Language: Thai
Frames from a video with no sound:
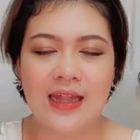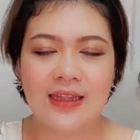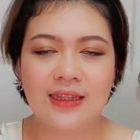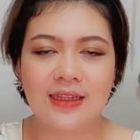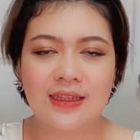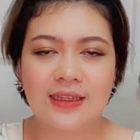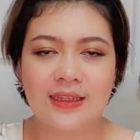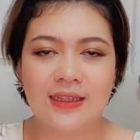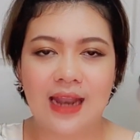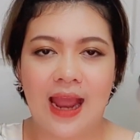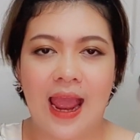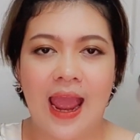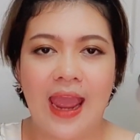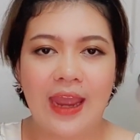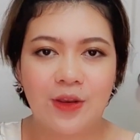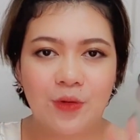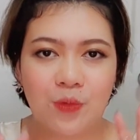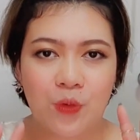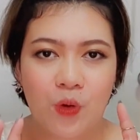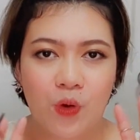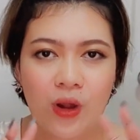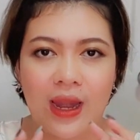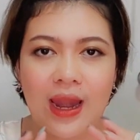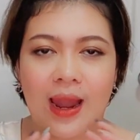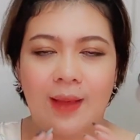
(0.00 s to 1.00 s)
ให้ทุกคนห
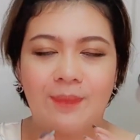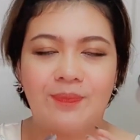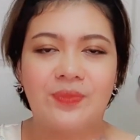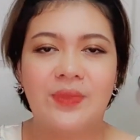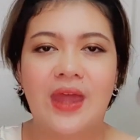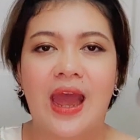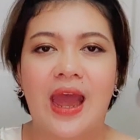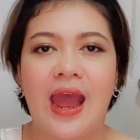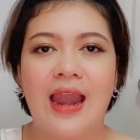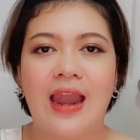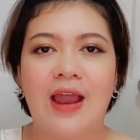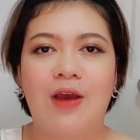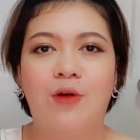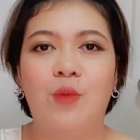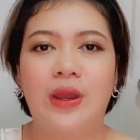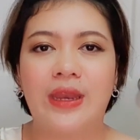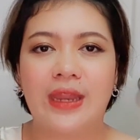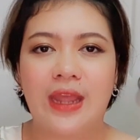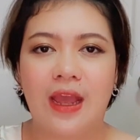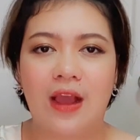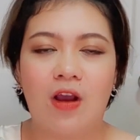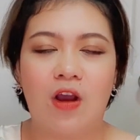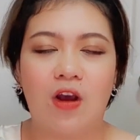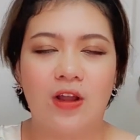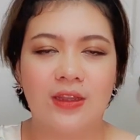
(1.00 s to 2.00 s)
ลับตาแล้ววันนี้ขอ
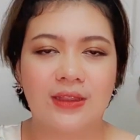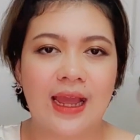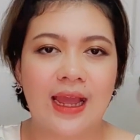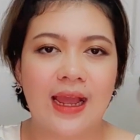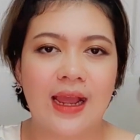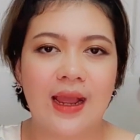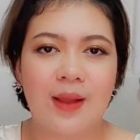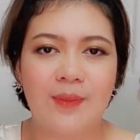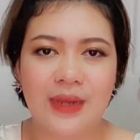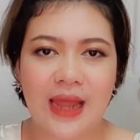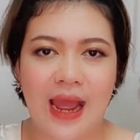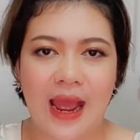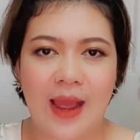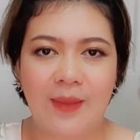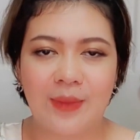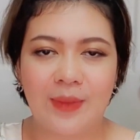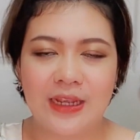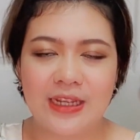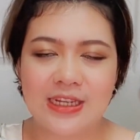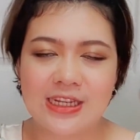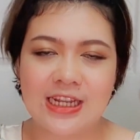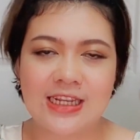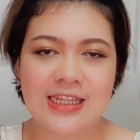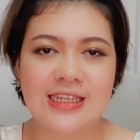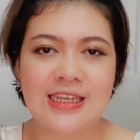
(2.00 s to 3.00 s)
ตั้งคำถามให้ชัดเจ
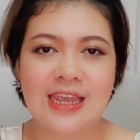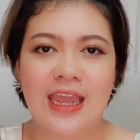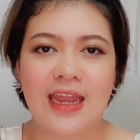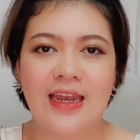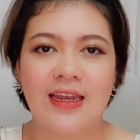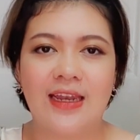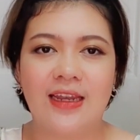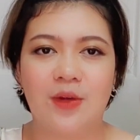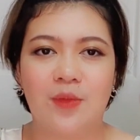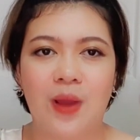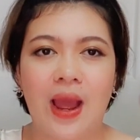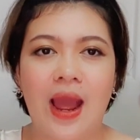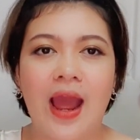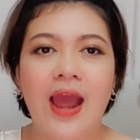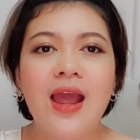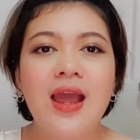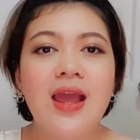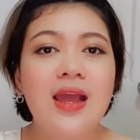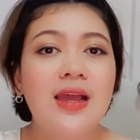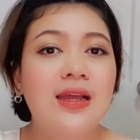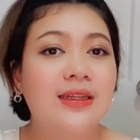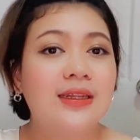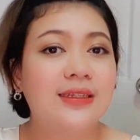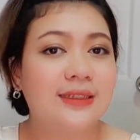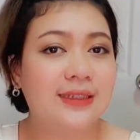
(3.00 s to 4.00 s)
นเลยว่าเส
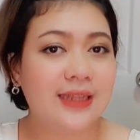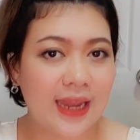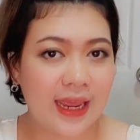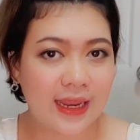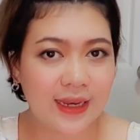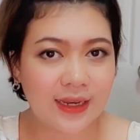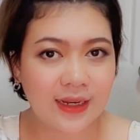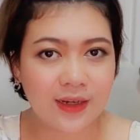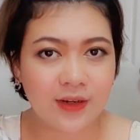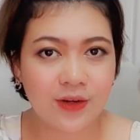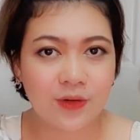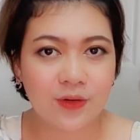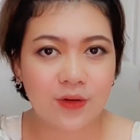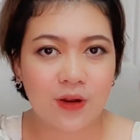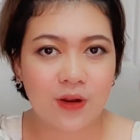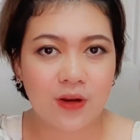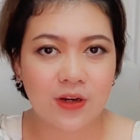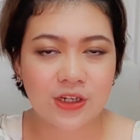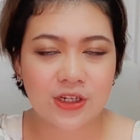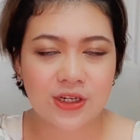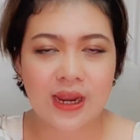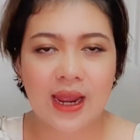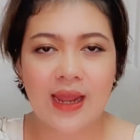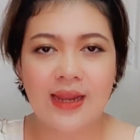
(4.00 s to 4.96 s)
น่ห์ดึงดูดของฉัน